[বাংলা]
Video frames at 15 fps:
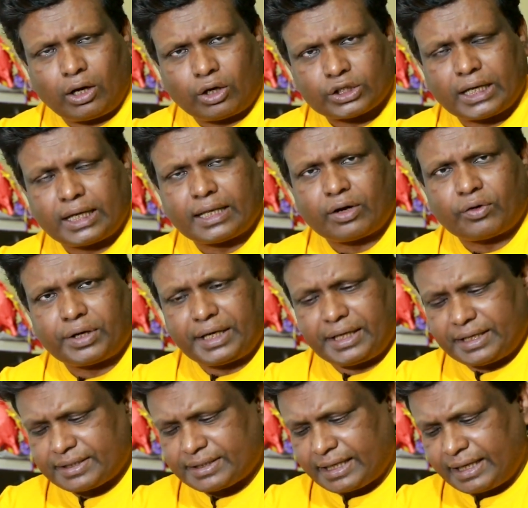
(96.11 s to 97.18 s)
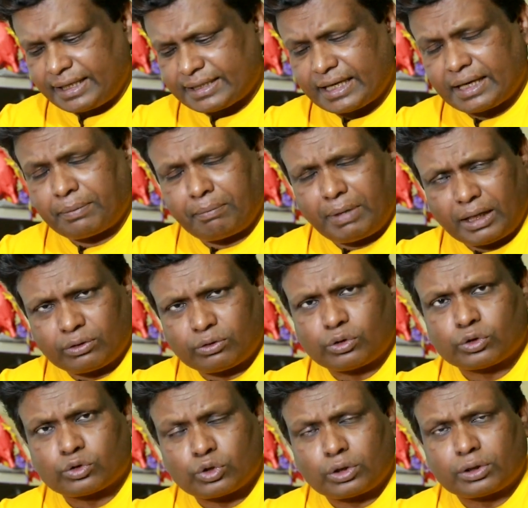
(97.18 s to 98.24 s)
অসাধারণ ইনিংস খেলেছেন মাত্র
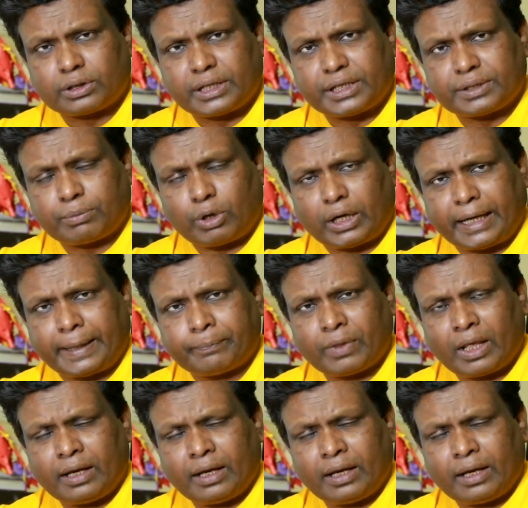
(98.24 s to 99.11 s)
ছত্রিশ বলে